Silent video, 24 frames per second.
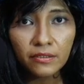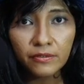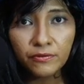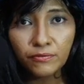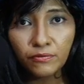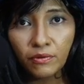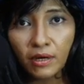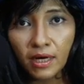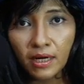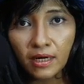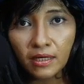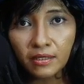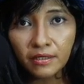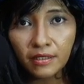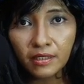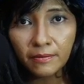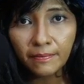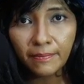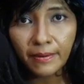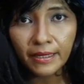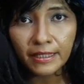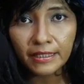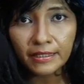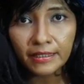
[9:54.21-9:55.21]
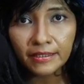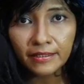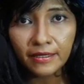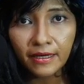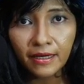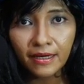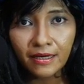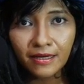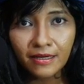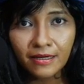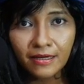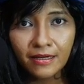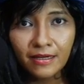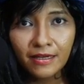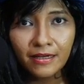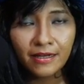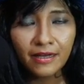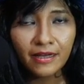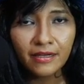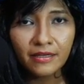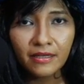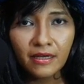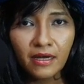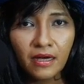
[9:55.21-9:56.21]
dua kali lipatnya
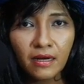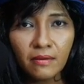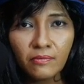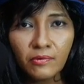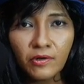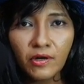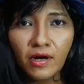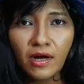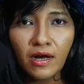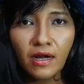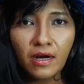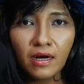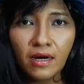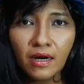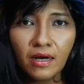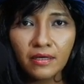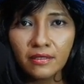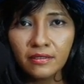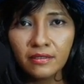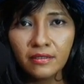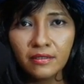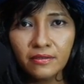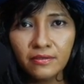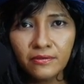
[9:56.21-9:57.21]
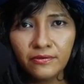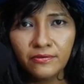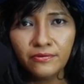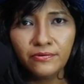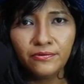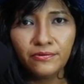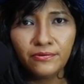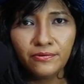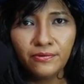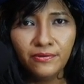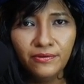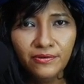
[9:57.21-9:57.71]
kayaknya nggak mau kalah gitu.